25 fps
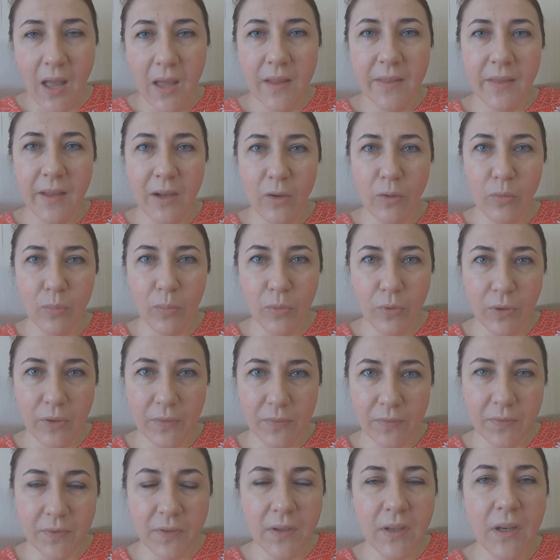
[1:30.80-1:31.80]
На любой
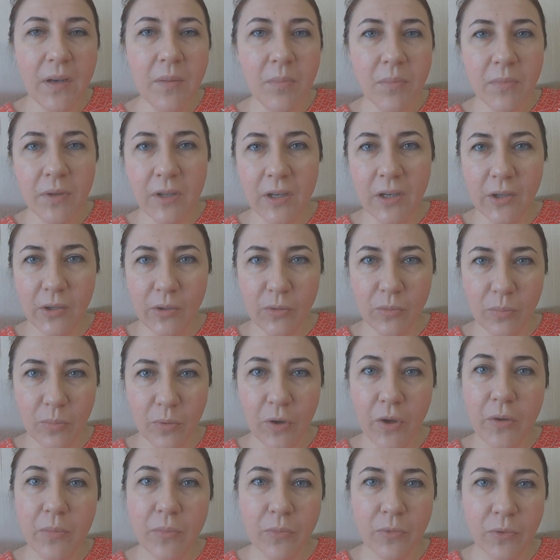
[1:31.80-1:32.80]
фильм или
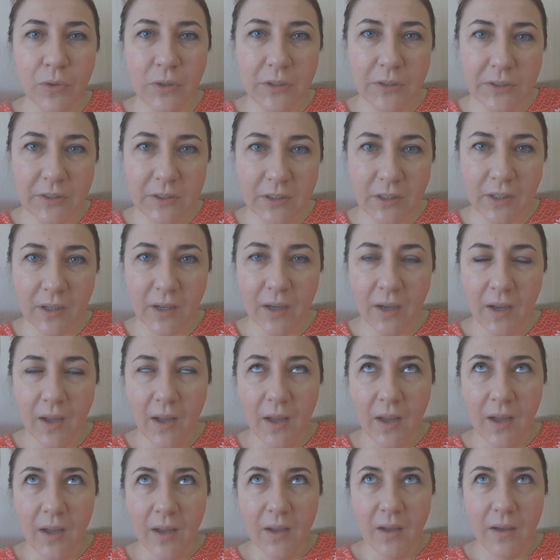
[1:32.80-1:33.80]
любой мультик
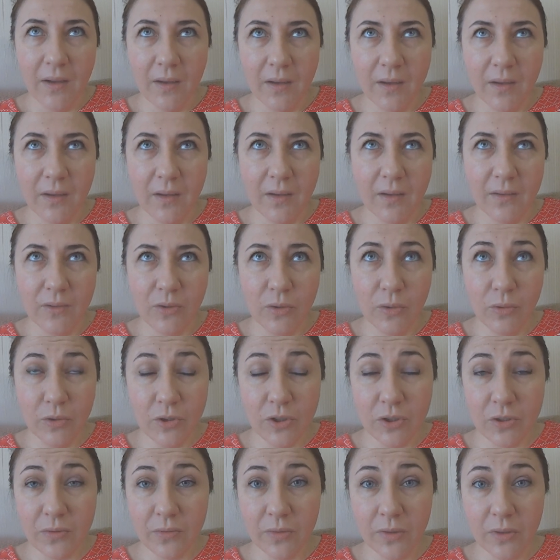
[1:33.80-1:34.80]
э, до
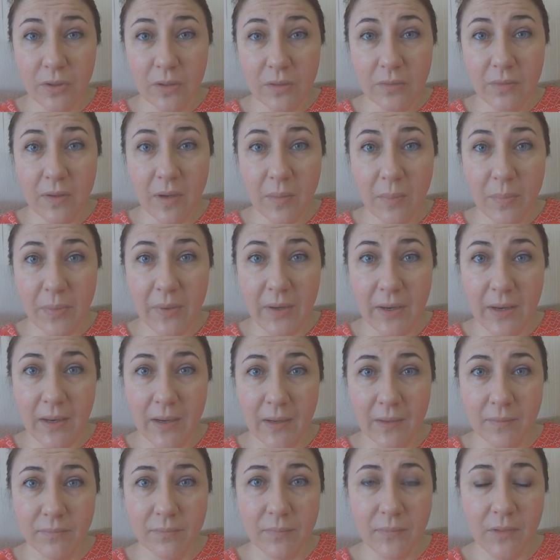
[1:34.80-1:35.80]
4 апреля.